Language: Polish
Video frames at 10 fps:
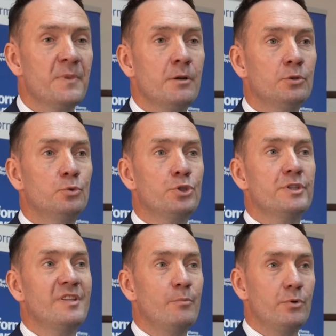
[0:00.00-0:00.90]

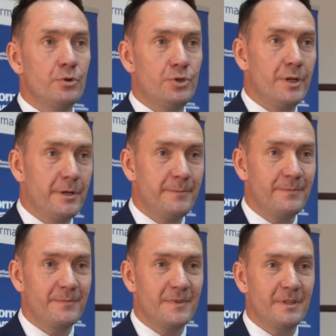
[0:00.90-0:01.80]
którzy zajmują się
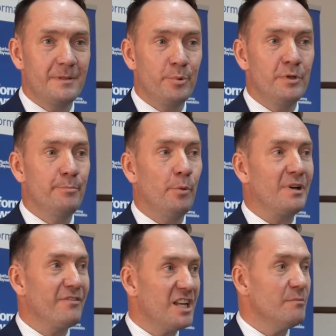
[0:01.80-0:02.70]

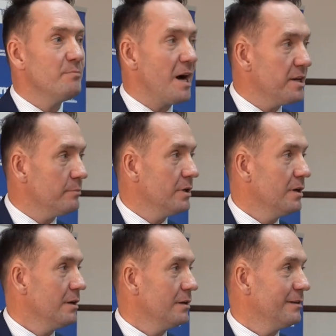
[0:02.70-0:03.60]
poprawianiem, dbaniem
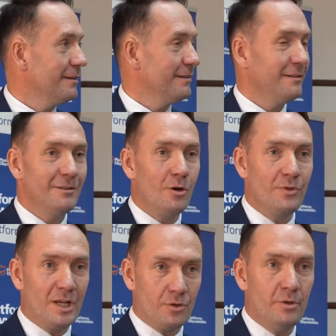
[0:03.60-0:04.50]
o
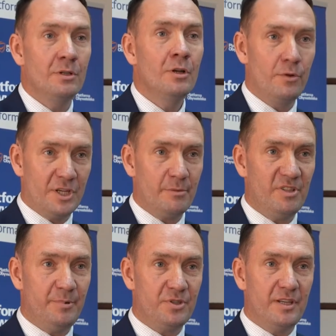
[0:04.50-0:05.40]
nasze, o nasze
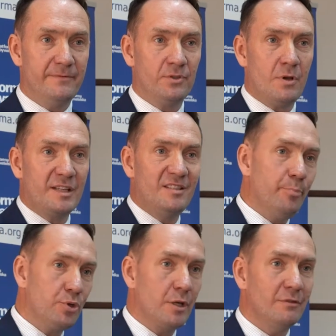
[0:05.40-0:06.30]
bezpieczeństwo. Są akcje
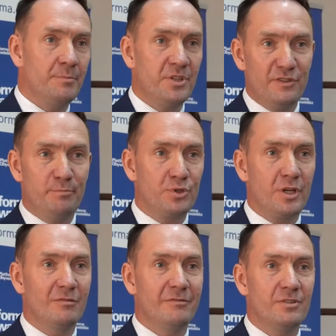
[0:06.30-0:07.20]
pożarowe,
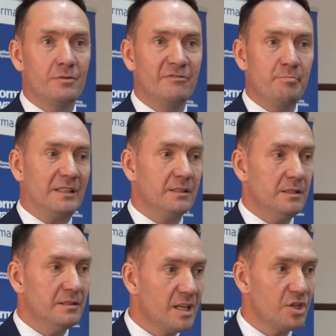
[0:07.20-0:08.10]
przeciwpożarowe, są
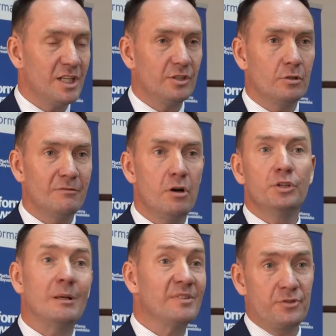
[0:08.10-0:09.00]
wypadki, zdarzenia drogowe,
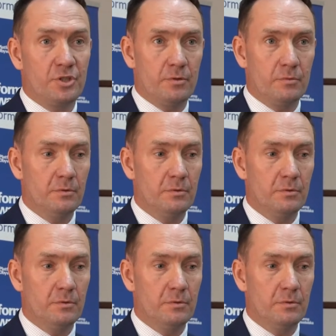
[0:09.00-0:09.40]
oni tam zawsze są.